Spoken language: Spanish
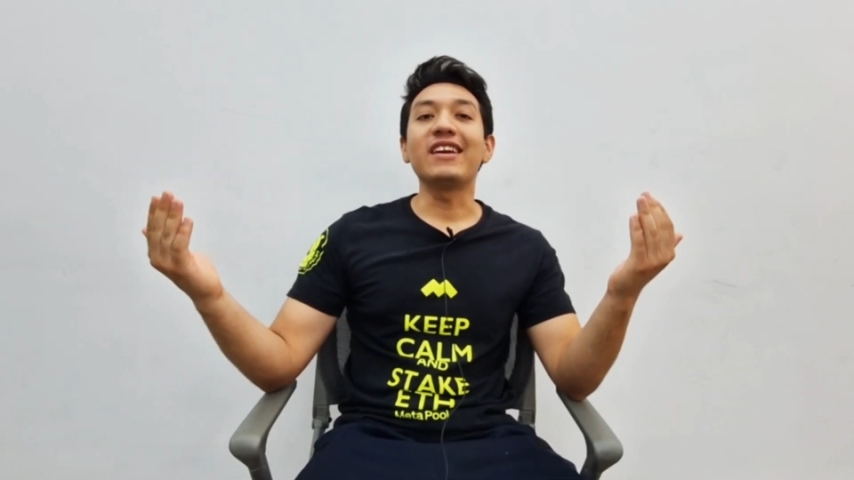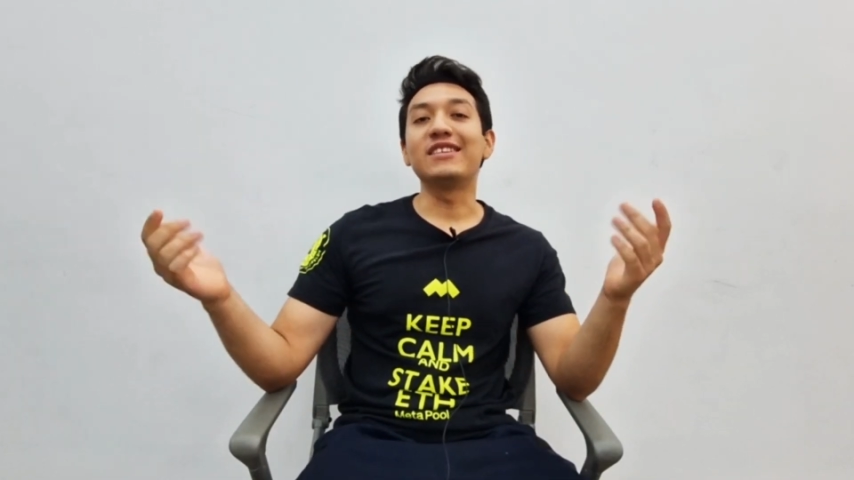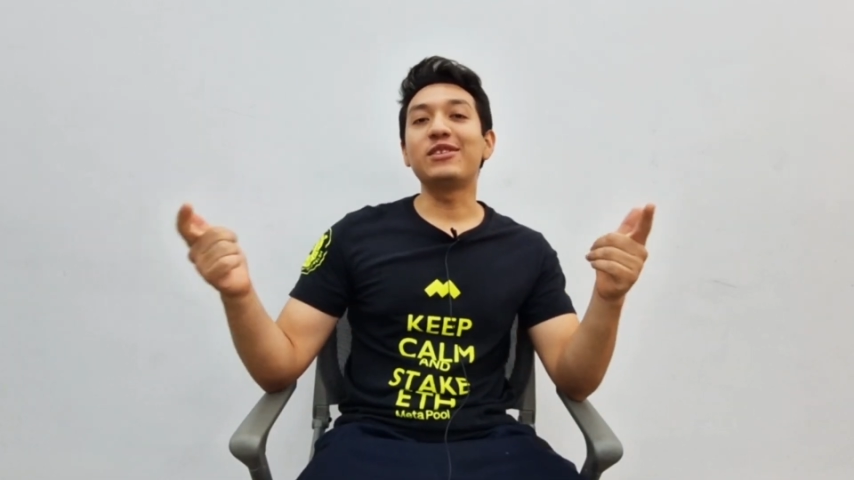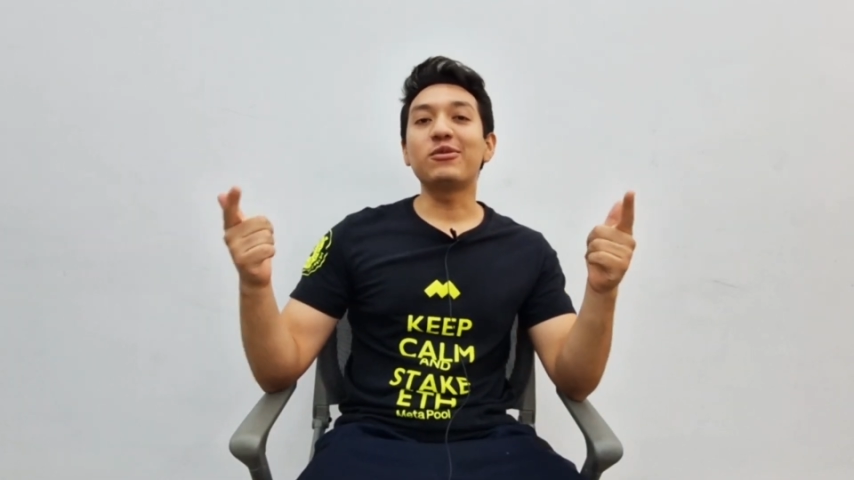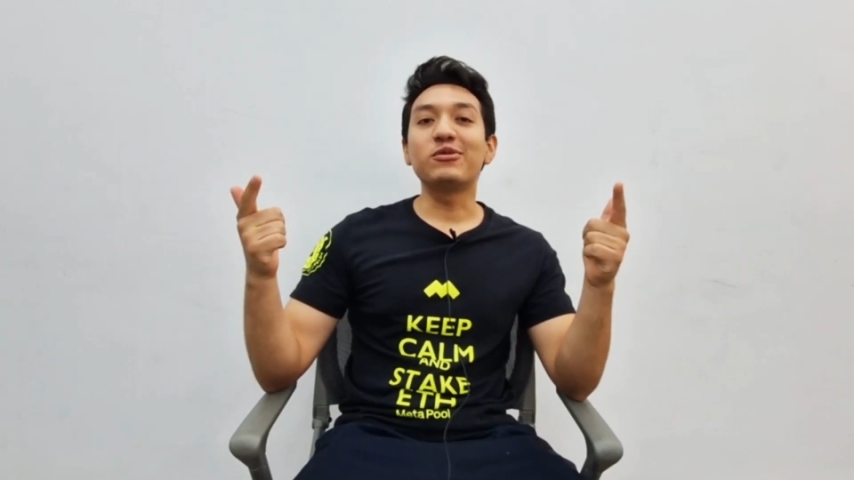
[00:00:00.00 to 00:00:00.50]

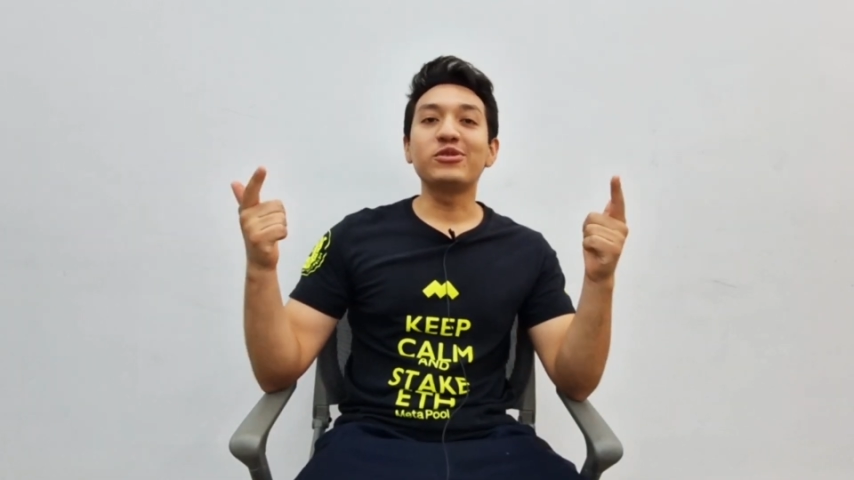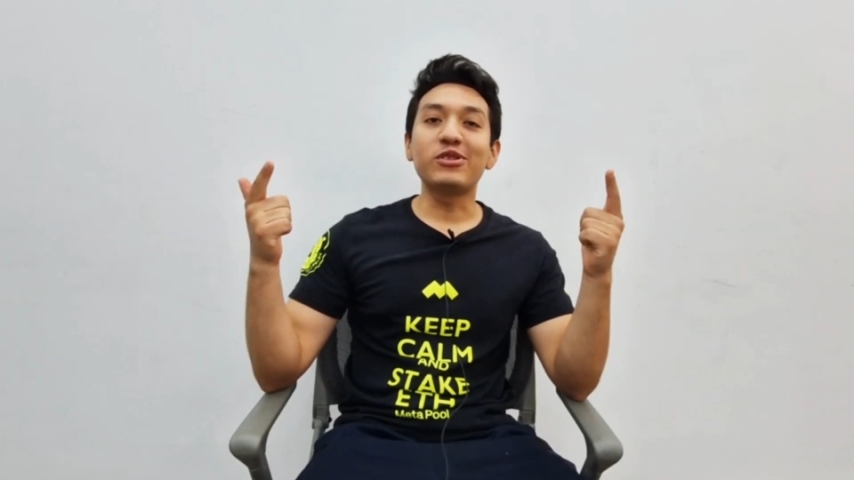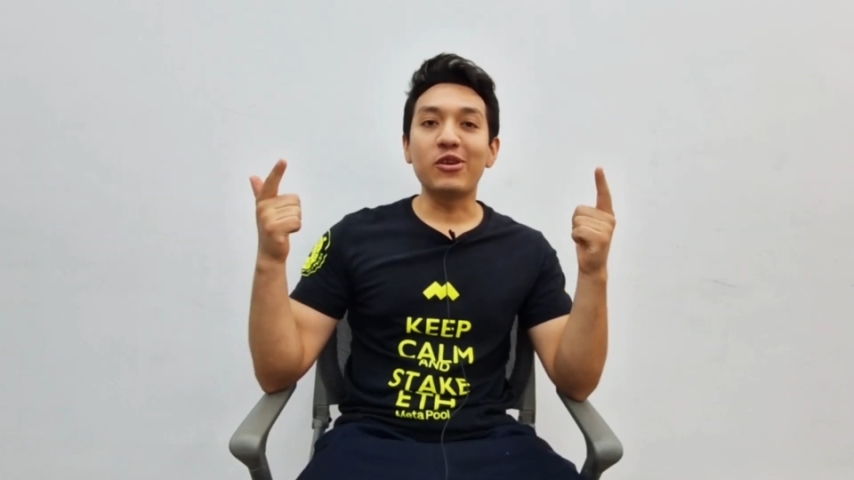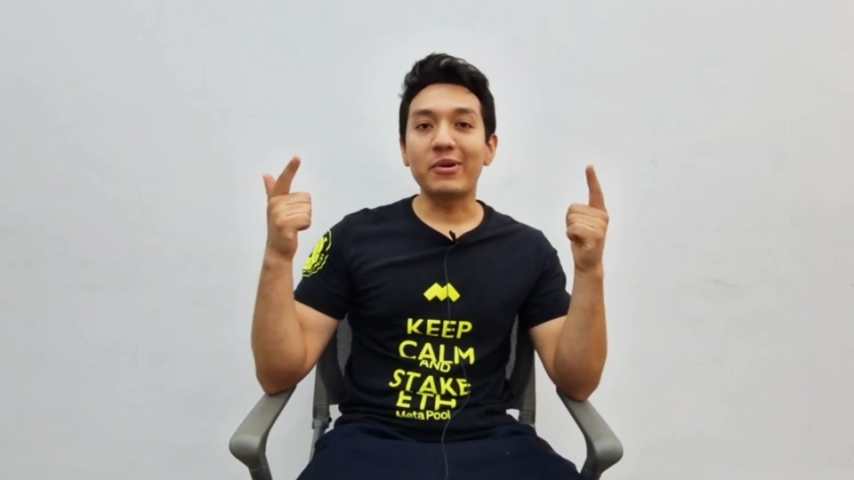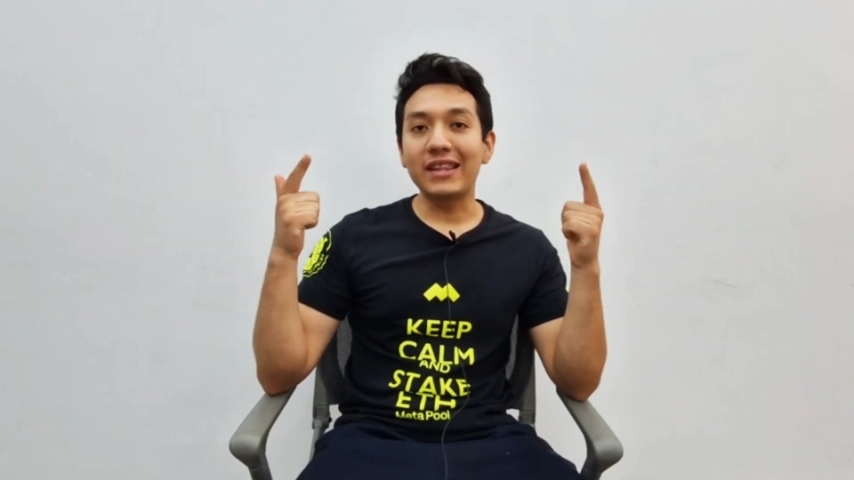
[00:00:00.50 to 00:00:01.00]
Este curso te
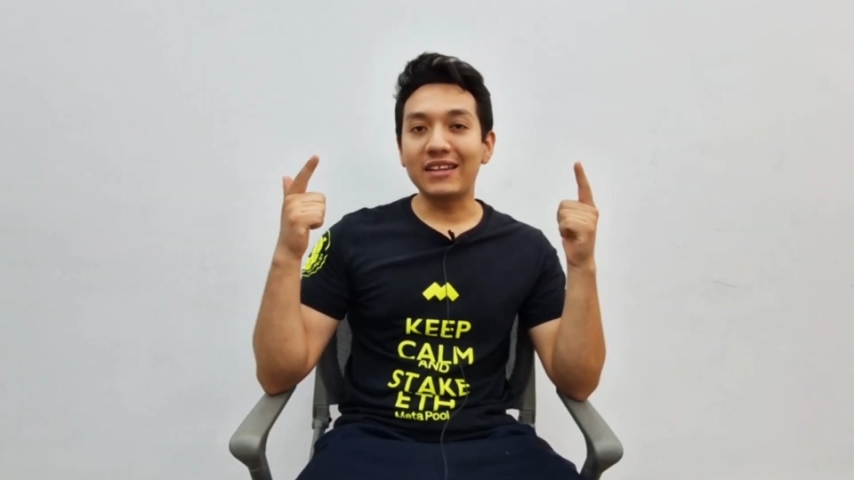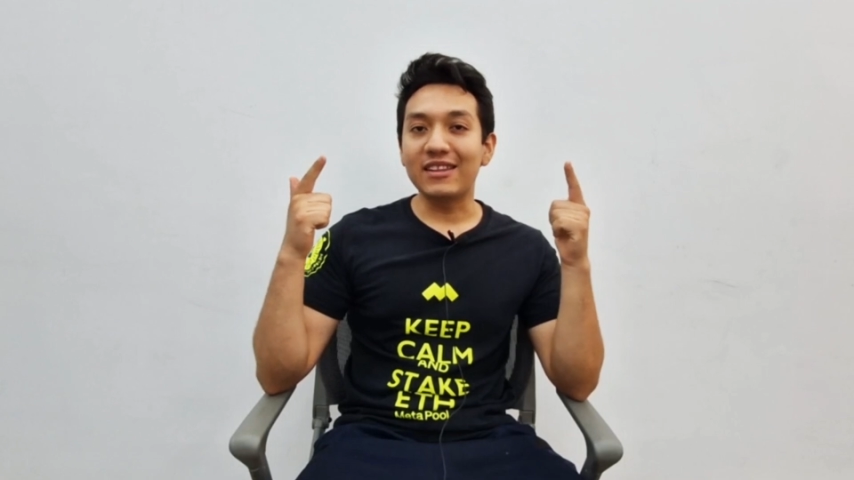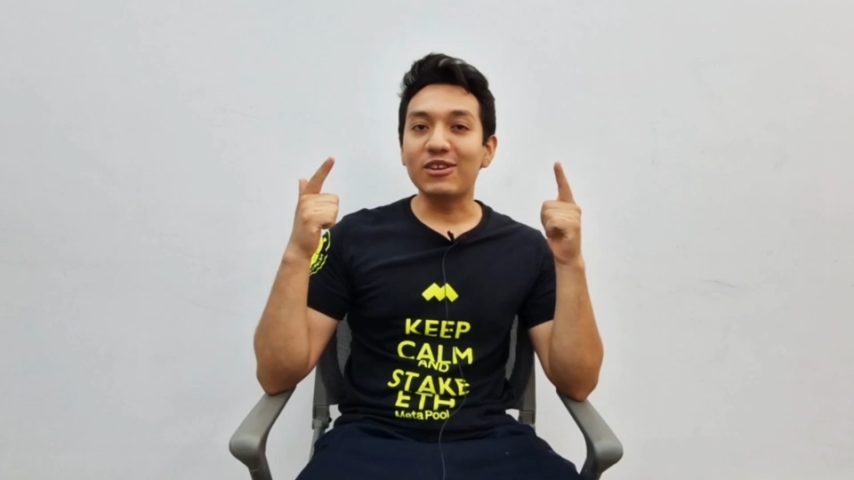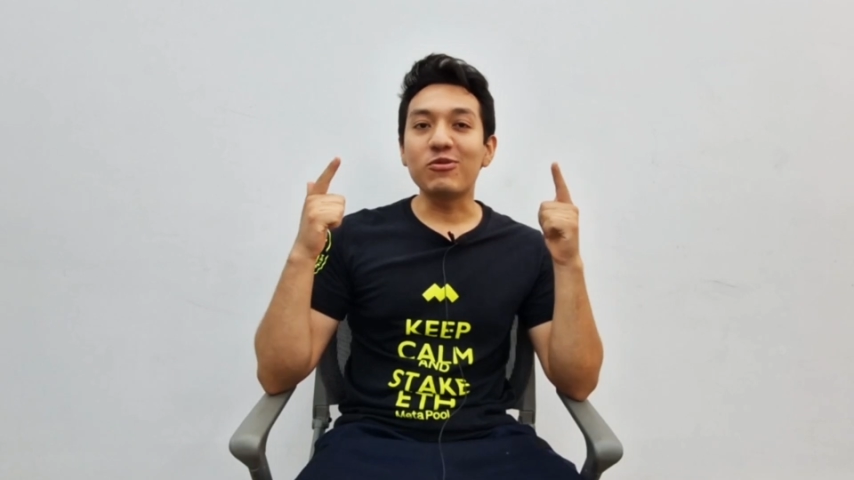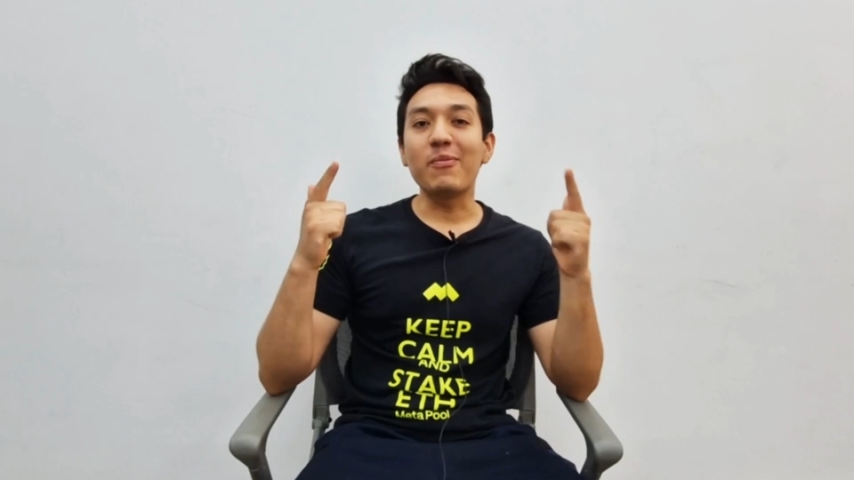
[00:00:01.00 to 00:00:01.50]
lo va a
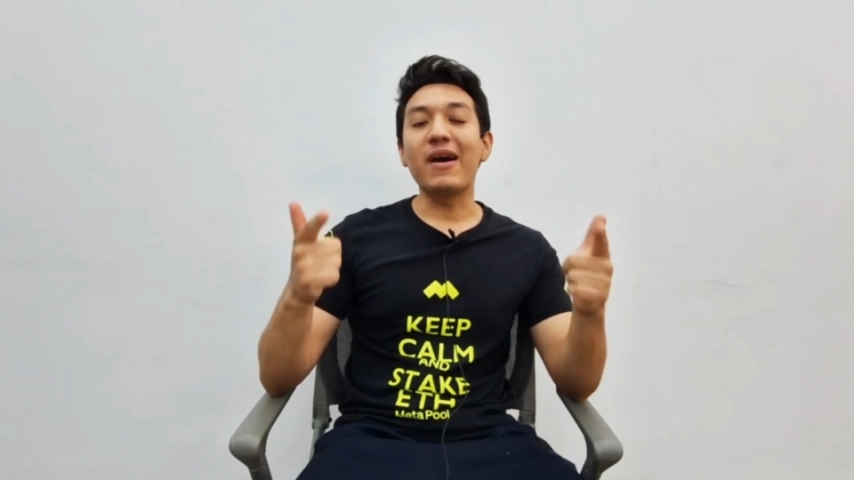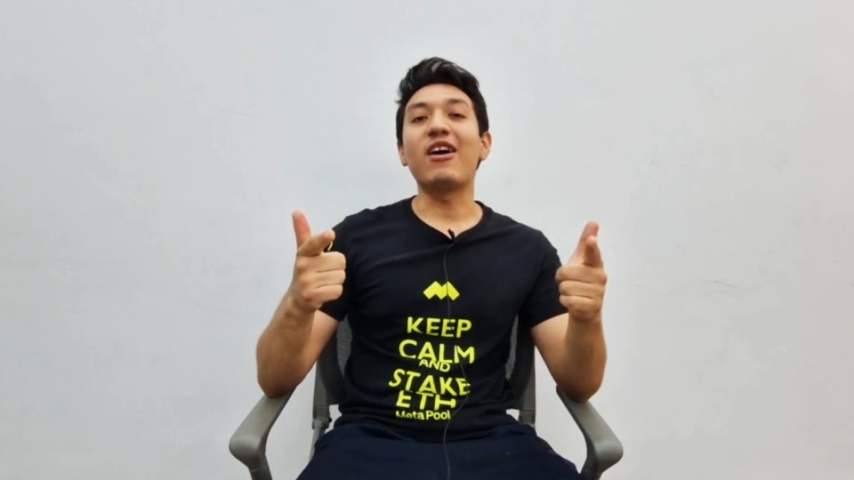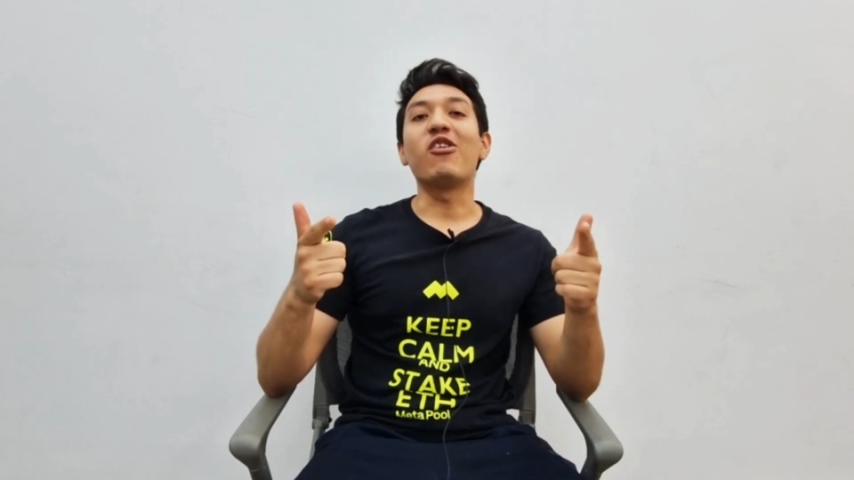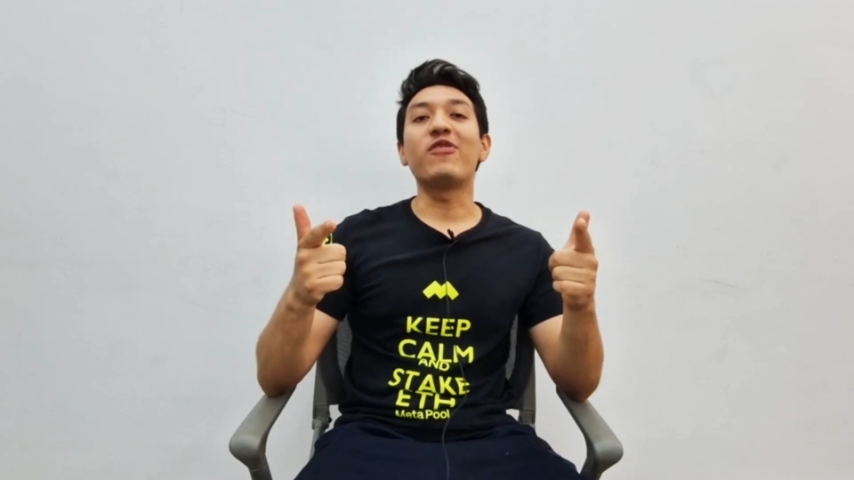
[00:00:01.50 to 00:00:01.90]
dictar tu embajador